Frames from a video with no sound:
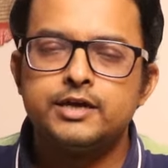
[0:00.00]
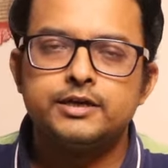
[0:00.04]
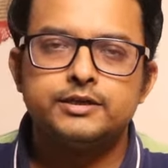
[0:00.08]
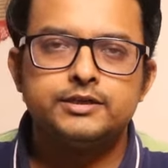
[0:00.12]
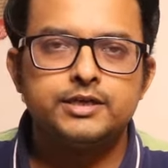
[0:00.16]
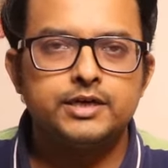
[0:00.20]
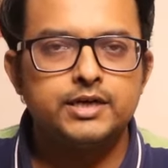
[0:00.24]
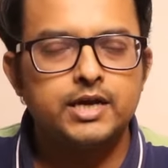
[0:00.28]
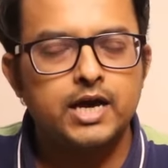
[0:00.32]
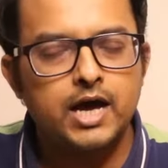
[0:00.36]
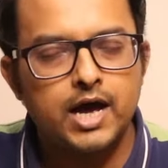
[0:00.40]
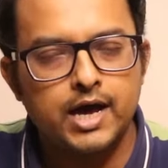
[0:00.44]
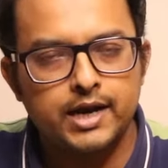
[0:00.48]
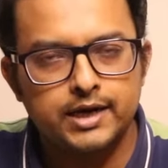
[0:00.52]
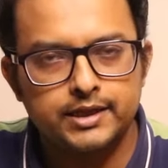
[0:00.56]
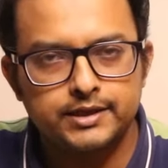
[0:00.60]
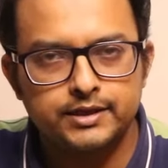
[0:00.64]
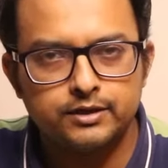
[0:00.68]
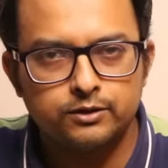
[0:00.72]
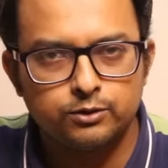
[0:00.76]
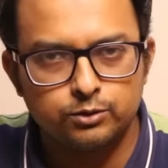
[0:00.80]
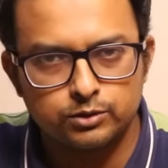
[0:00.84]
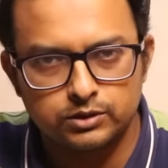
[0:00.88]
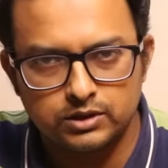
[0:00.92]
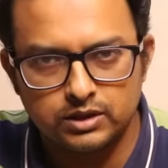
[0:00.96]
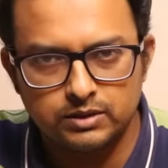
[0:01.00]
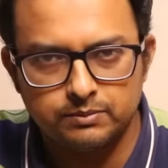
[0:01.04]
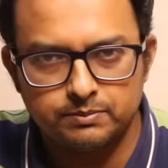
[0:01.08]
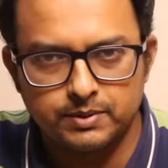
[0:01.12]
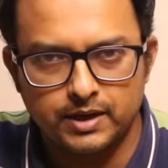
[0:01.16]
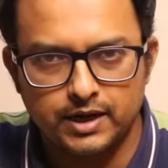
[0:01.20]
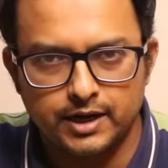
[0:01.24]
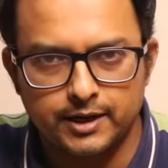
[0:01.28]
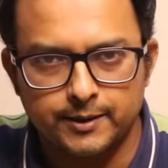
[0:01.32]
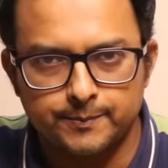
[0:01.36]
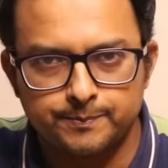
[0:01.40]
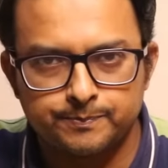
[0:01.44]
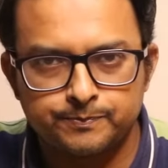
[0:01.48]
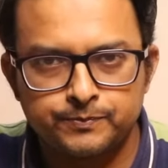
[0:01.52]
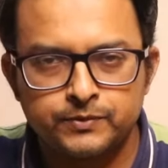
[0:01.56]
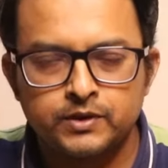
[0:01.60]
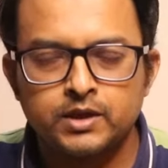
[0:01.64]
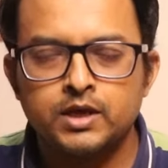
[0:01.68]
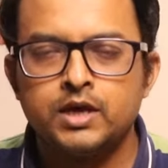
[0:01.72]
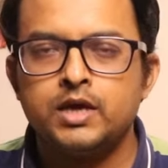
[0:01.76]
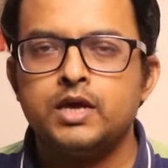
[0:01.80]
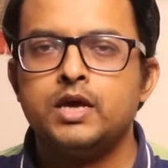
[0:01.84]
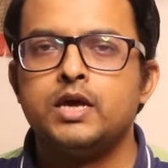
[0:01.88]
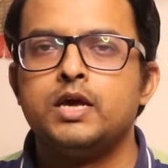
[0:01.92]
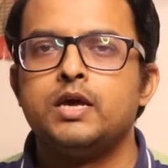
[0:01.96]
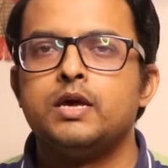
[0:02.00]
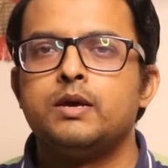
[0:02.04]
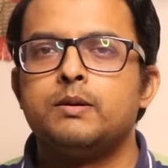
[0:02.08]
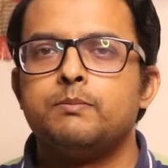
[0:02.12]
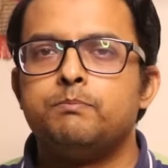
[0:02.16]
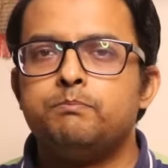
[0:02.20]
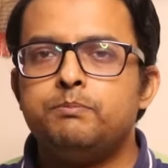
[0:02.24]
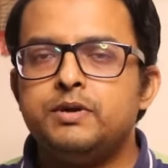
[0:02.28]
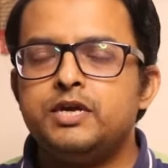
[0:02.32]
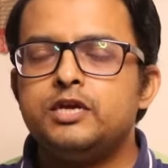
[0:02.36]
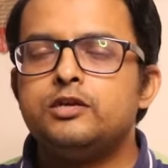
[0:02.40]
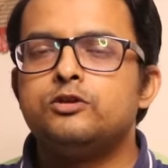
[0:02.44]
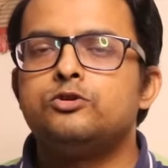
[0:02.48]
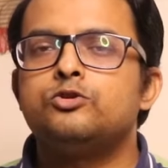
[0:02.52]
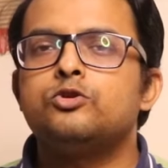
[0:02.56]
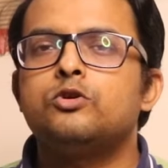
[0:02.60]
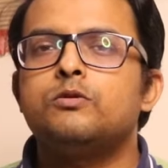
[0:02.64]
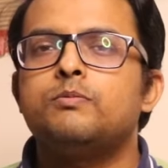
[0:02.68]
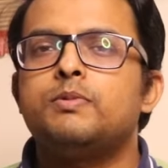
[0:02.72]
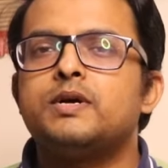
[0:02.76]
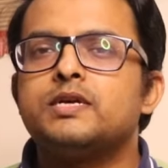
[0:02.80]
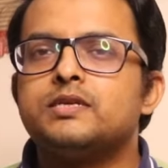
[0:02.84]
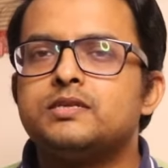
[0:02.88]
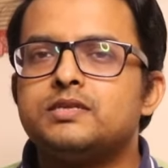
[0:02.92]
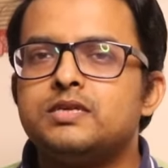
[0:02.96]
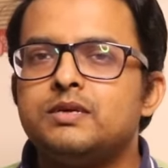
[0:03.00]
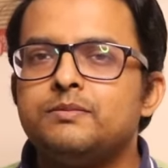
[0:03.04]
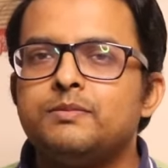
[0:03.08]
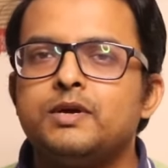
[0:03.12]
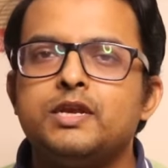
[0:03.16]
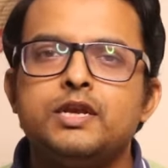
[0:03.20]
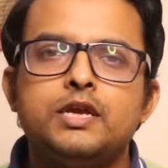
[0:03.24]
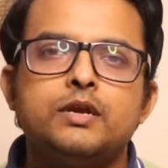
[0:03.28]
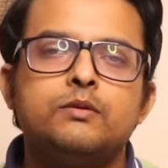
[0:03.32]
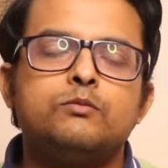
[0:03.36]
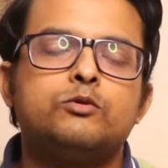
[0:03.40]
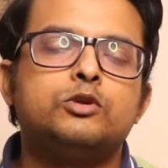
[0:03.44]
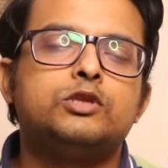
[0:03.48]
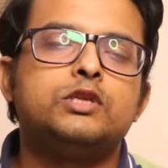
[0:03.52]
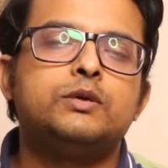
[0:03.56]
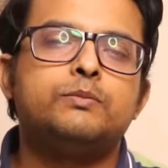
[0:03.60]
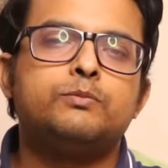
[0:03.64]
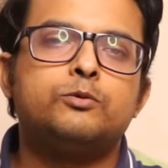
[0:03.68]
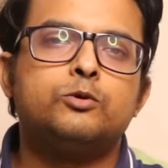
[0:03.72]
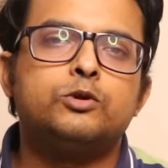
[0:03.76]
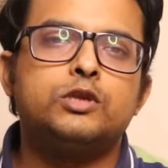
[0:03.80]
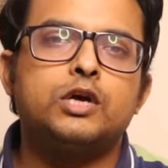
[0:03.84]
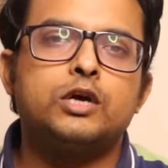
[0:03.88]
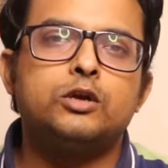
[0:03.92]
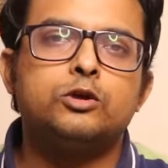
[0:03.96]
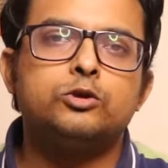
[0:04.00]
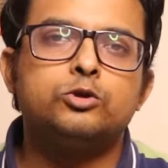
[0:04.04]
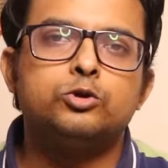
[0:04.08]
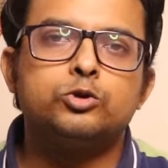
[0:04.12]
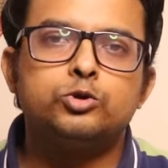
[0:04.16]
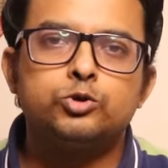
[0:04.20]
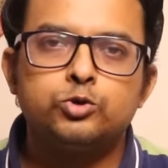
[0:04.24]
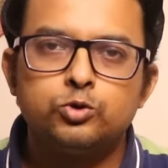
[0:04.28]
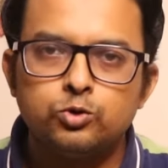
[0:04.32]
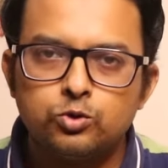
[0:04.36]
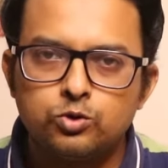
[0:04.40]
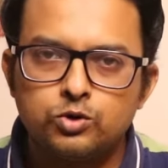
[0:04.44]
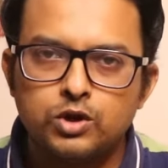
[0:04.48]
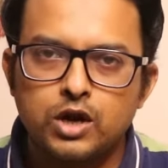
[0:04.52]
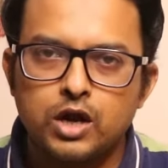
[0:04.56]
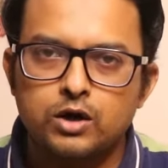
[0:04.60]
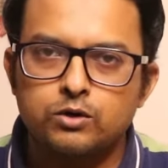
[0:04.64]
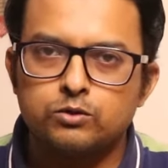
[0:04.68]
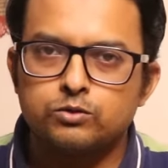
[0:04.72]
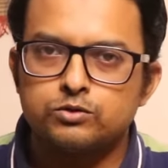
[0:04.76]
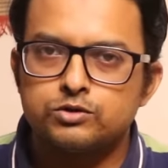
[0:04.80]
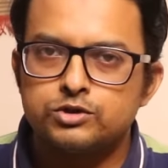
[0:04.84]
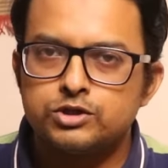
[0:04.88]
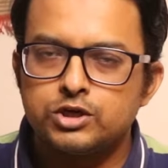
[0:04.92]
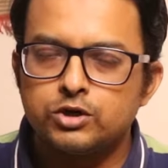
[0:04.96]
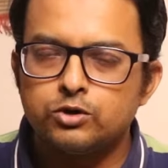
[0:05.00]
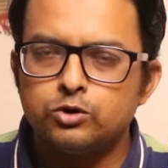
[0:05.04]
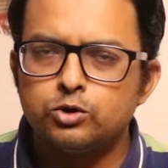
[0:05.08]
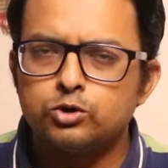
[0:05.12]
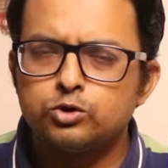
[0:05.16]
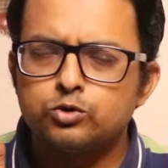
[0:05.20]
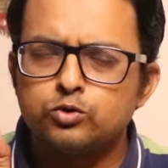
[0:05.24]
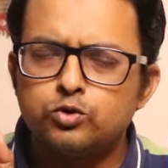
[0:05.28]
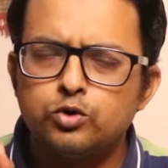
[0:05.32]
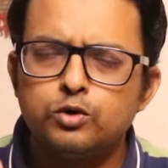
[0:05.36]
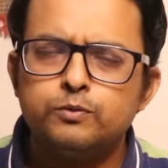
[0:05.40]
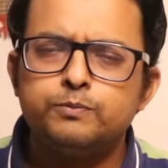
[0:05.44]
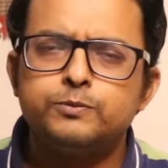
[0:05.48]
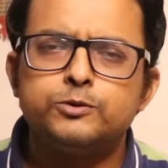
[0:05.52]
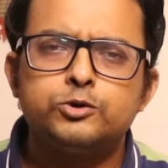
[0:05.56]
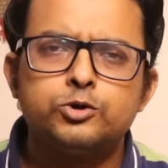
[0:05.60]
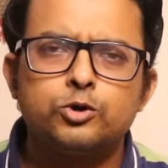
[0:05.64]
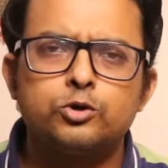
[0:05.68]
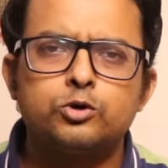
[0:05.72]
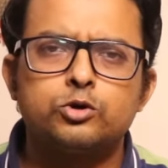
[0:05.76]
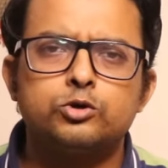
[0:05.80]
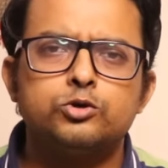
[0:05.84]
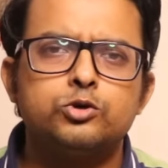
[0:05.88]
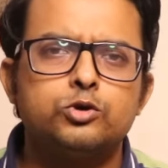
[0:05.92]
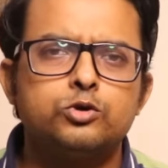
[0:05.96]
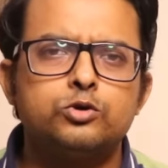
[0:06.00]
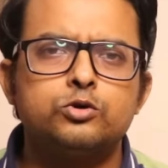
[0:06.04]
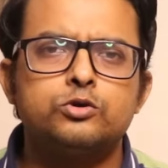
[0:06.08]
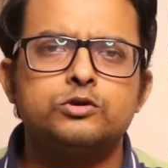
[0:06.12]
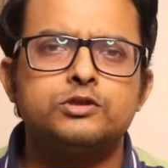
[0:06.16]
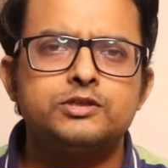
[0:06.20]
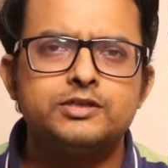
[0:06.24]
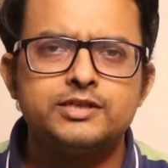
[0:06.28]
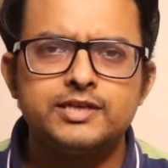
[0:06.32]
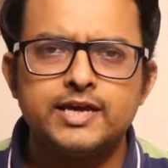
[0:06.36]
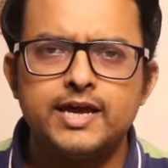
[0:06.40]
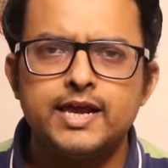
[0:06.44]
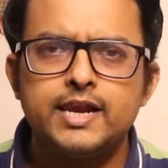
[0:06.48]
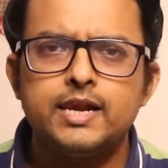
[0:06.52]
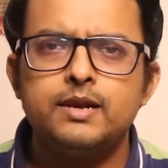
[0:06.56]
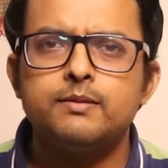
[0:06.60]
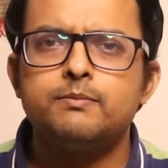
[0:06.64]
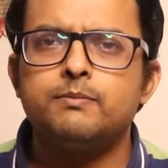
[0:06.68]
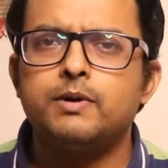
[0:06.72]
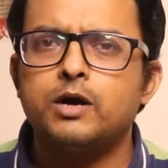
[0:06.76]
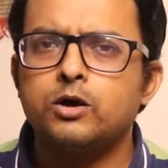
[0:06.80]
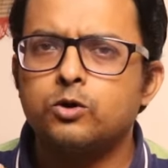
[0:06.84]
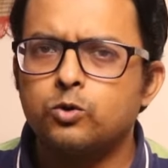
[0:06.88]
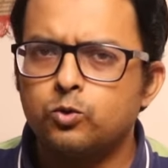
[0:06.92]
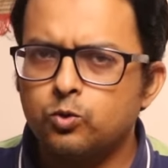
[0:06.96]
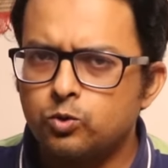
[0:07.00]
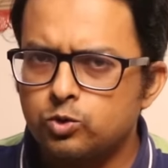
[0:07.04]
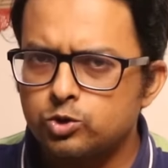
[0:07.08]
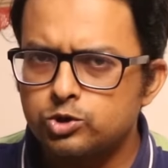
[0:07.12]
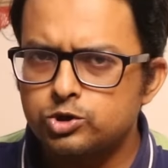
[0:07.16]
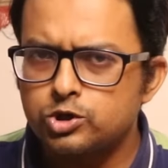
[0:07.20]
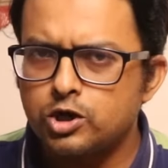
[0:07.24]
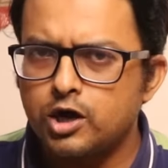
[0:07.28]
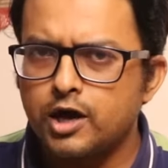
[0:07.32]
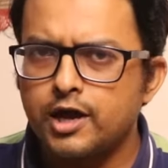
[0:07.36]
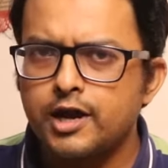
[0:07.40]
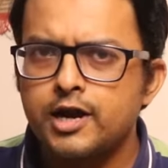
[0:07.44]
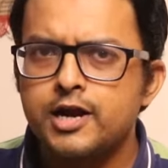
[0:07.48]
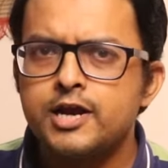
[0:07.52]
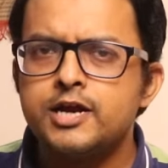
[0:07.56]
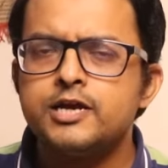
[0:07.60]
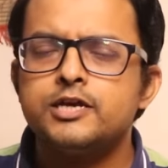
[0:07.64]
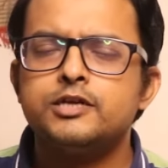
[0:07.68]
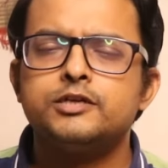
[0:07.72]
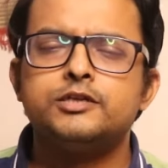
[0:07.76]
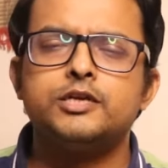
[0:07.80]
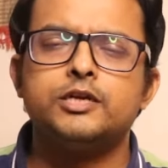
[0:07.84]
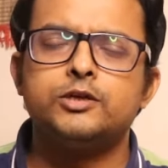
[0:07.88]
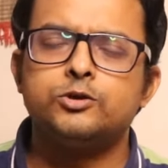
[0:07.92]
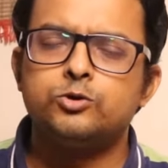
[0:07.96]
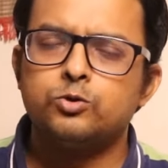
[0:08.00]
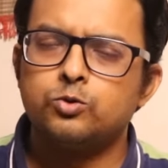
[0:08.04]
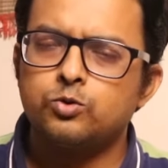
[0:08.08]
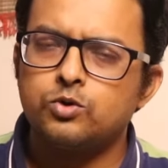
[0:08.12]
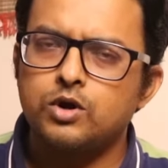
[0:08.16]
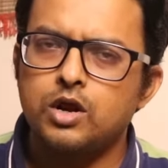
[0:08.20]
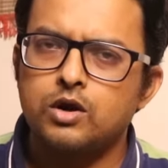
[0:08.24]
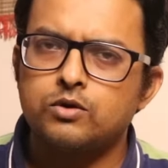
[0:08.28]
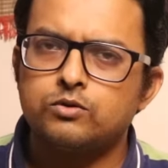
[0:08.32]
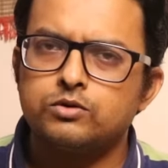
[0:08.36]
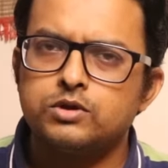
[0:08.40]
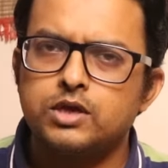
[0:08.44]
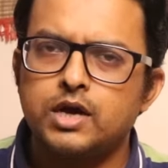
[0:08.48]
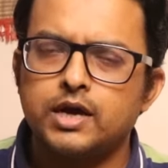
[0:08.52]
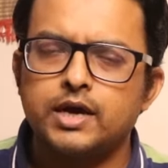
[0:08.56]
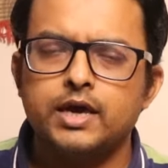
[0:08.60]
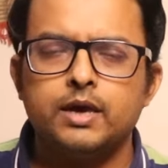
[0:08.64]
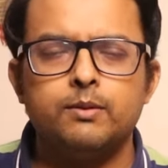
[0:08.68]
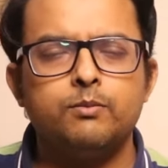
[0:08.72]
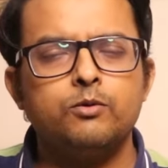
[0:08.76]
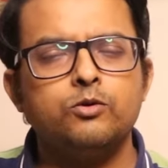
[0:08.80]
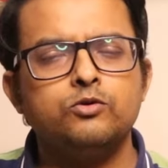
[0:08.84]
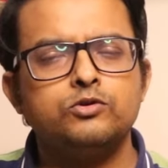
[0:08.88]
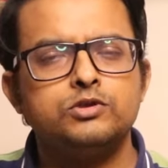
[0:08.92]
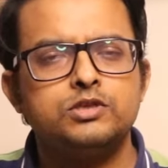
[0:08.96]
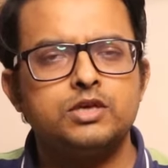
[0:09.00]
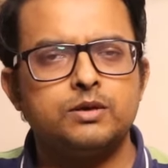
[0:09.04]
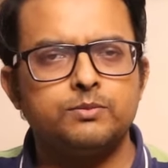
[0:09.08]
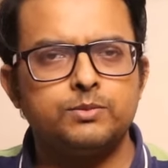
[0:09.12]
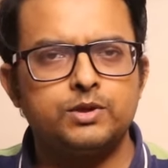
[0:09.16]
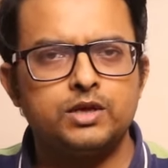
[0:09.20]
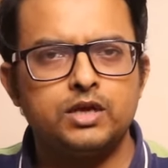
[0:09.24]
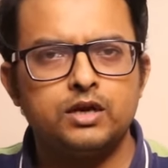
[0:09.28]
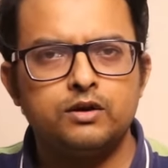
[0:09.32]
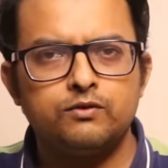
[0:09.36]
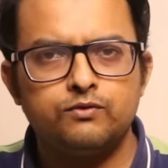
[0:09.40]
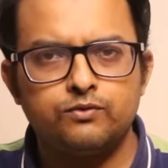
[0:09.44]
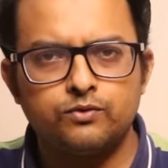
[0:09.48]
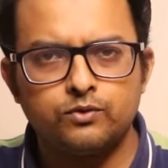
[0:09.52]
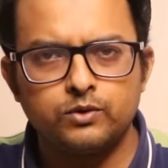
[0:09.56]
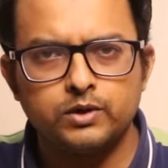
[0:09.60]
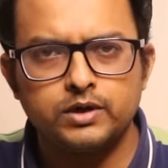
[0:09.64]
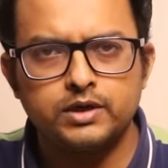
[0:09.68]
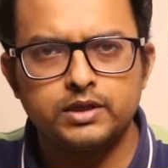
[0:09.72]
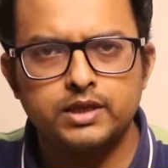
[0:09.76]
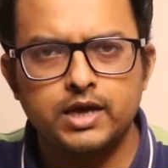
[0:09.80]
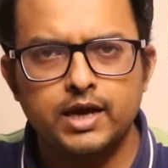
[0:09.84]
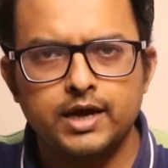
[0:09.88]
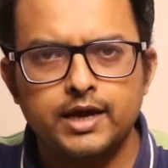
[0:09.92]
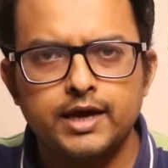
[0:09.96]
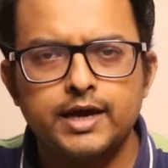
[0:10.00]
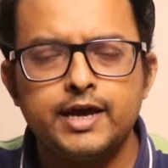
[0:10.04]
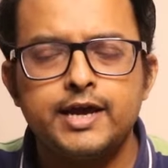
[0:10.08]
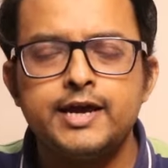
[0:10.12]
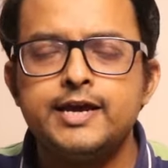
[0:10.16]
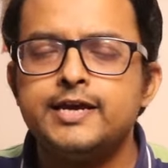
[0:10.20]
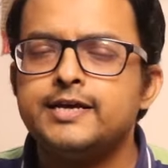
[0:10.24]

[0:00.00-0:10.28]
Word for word: সেটা আলাদা হতেই পারে বীর্য বা সিমেনের মধ্যে প্রধানত শুক্রাণু যেগুলো খুব ছোট ছোট সেল বা কোষ হয় সেই শুক্রাণু থাকে এবং সেমিনাল ফ্লুইড থাকে